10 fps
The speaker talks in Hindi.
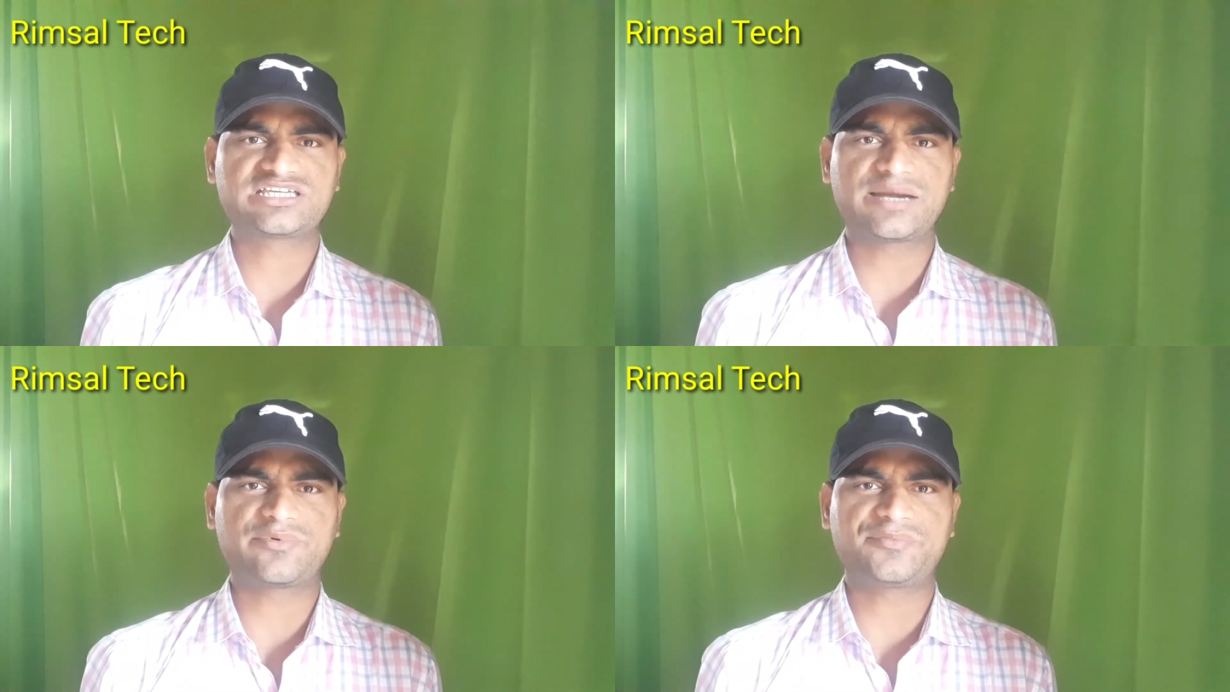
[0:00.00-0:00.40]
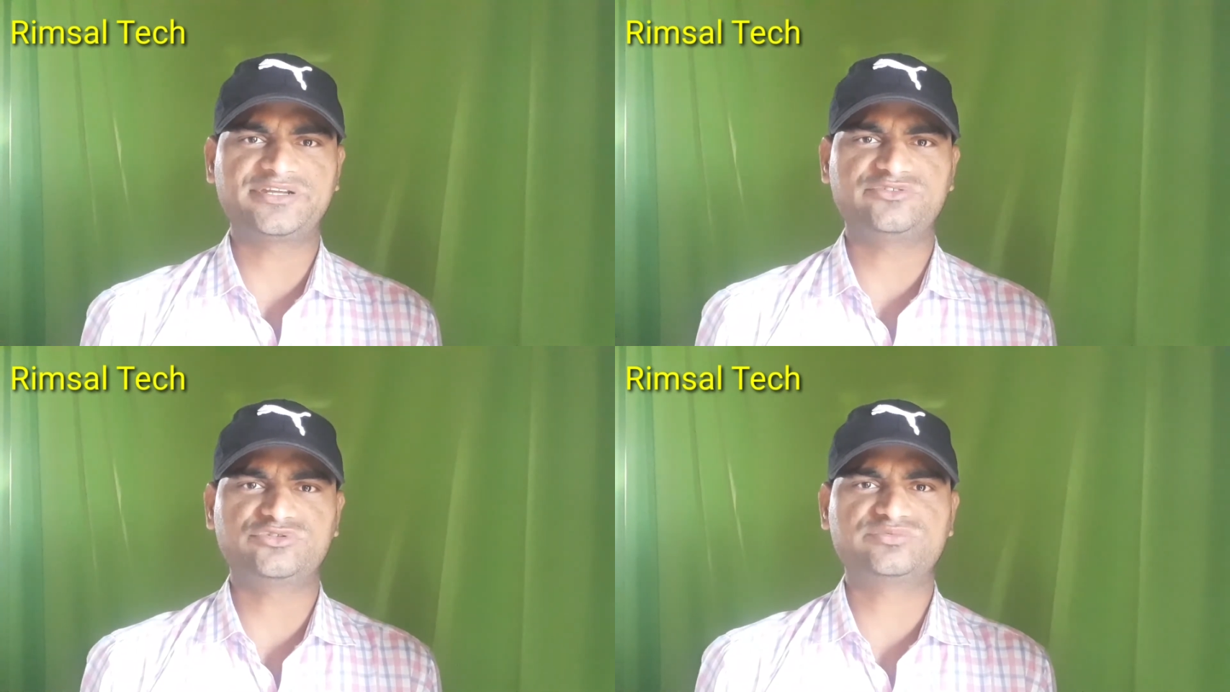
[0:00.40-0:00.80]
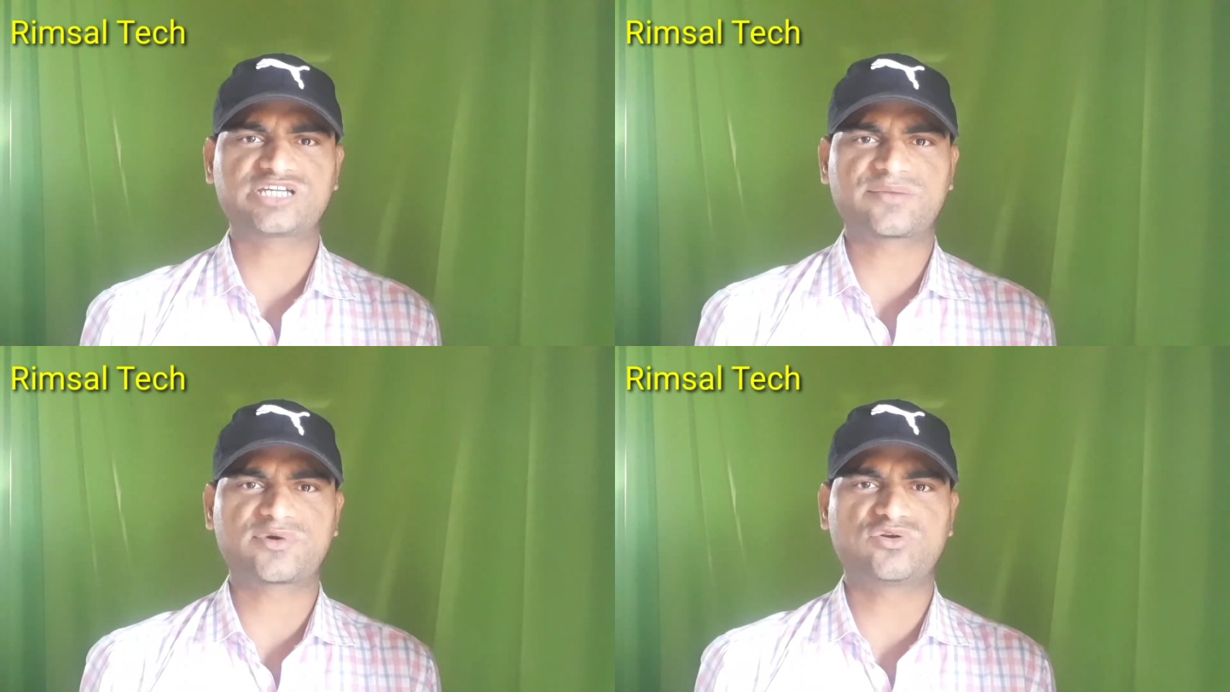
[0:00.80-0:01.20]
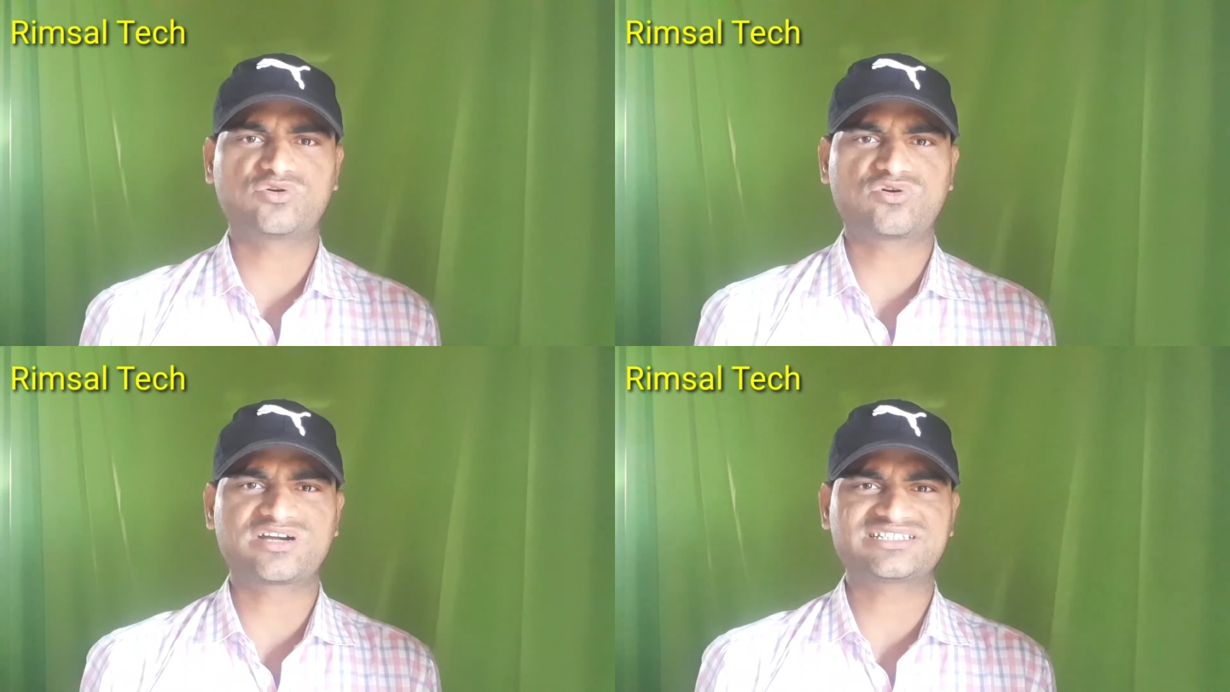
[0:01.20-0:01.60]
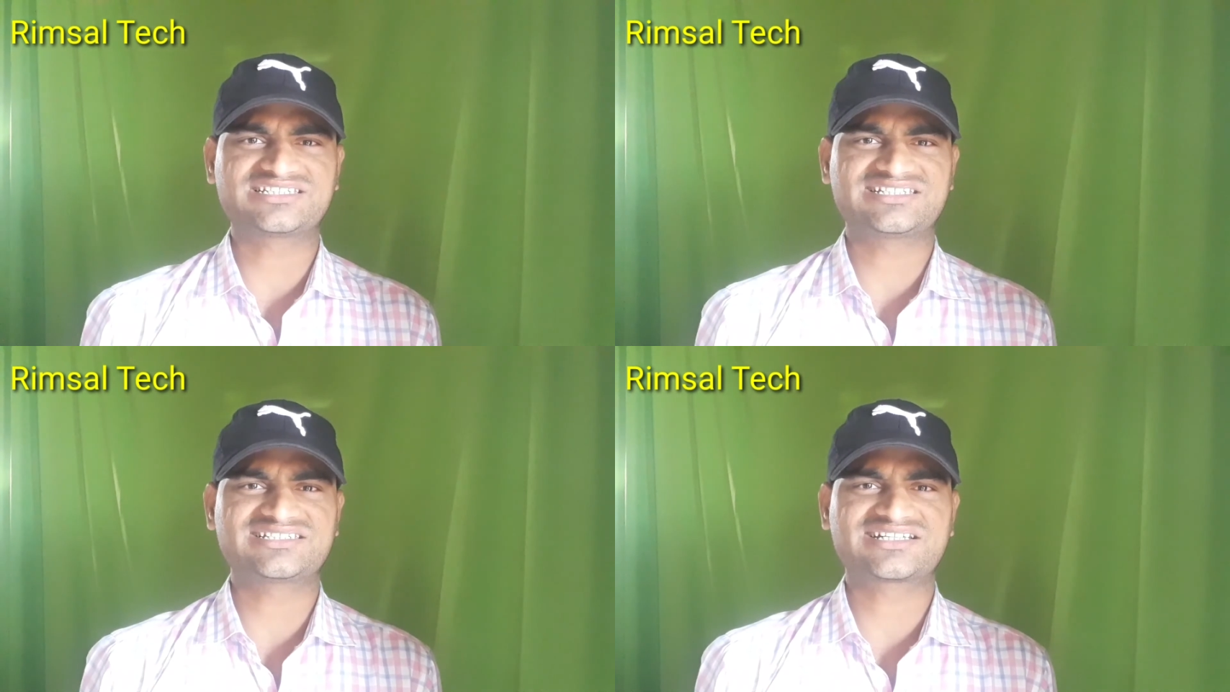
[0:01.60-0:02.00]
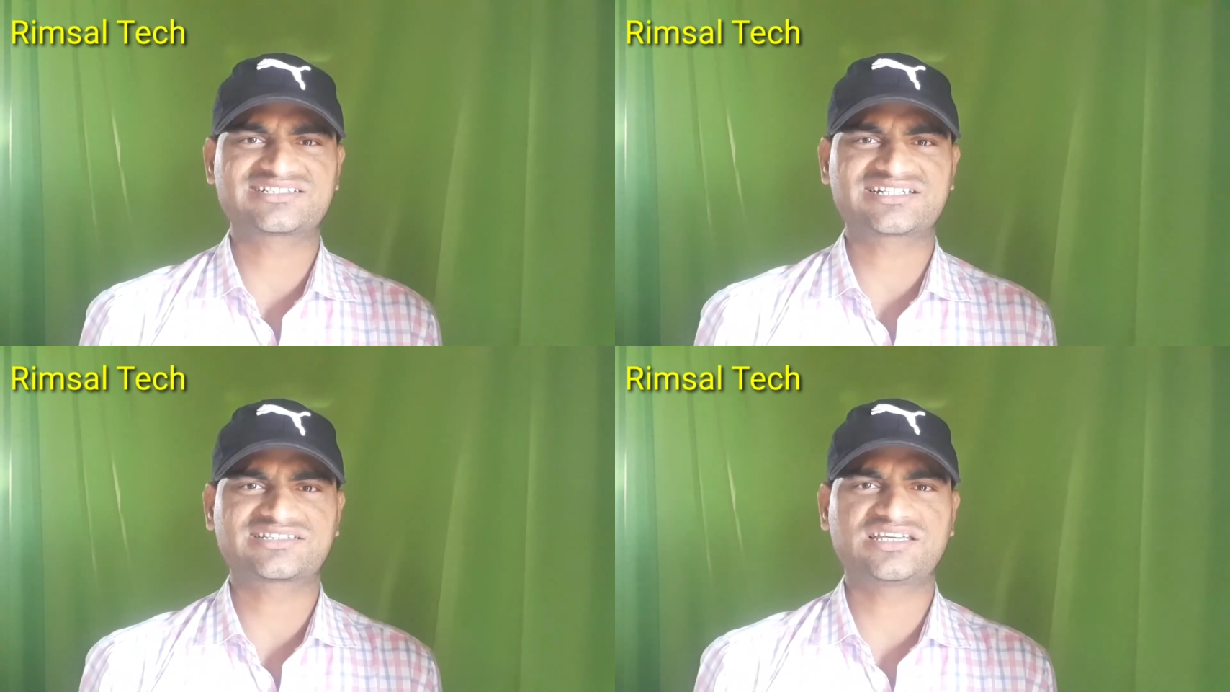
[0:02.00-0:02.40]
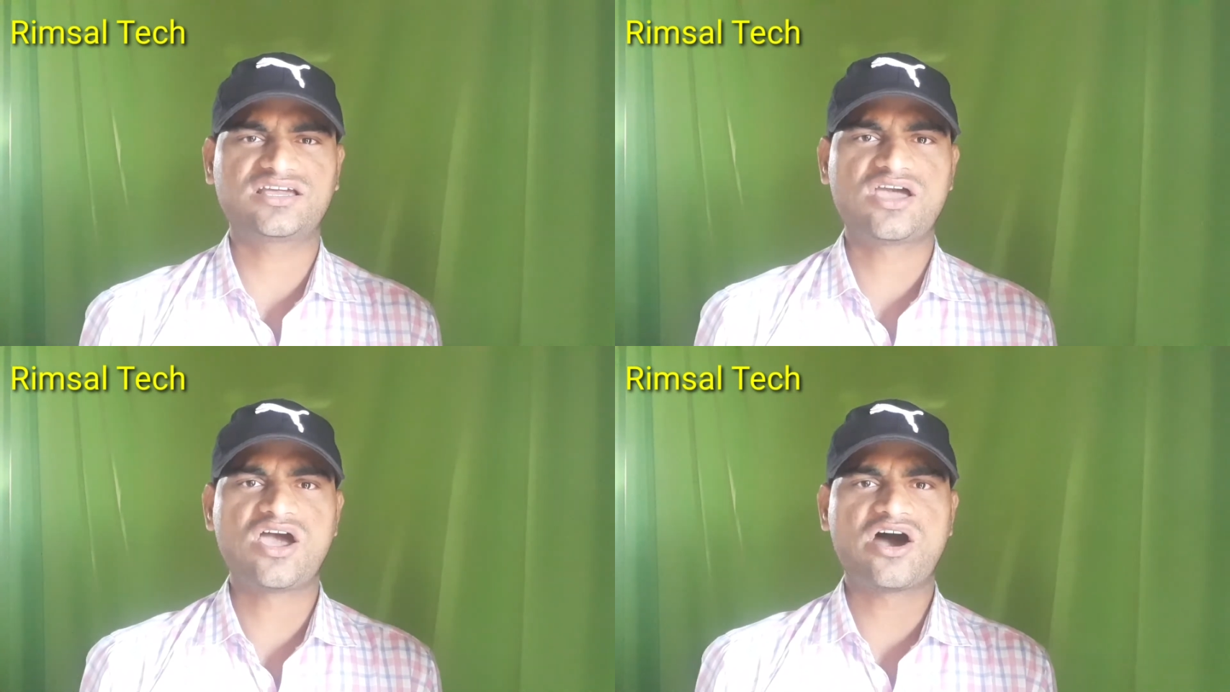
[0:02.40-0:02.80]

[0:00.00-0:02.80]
कि आप अपने यूट्यूब चैनल पर लोगो कैसे चेंज कर सकते हैं